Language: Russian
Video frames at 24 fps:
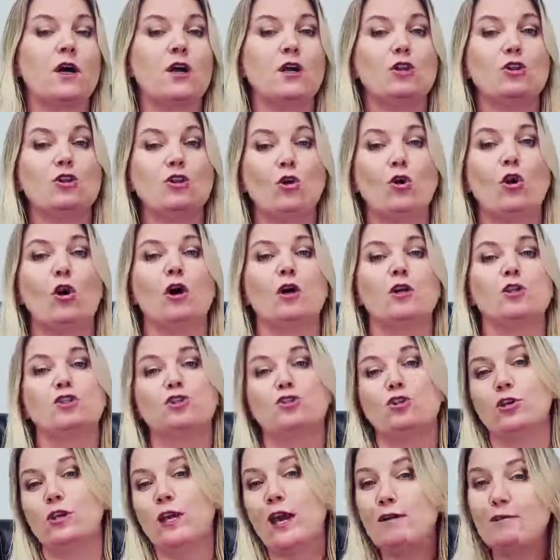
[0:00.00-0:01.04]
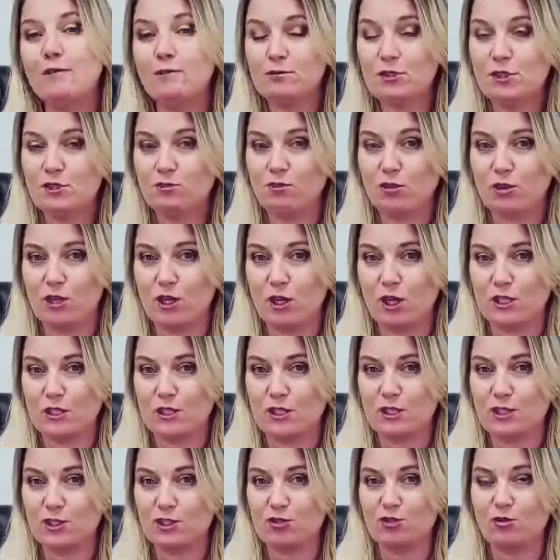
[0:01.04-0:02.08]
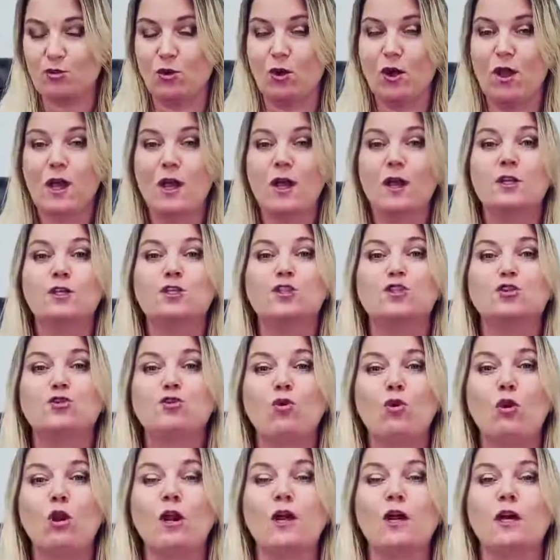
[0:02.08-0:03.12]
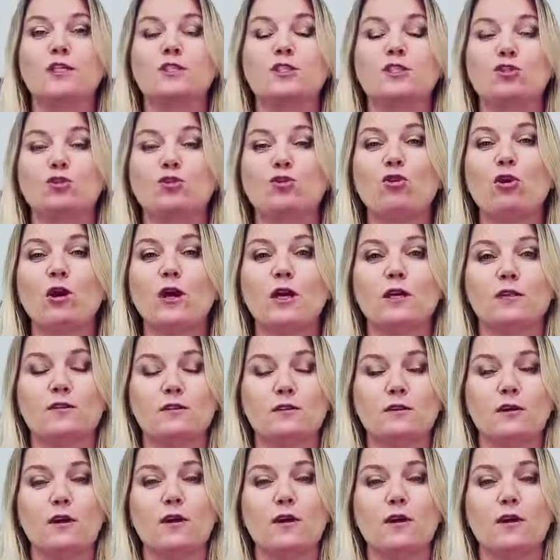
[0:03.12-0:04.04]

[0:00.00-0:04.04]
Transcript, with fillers: Но, что я вам сегодня расскажу, сколько стоит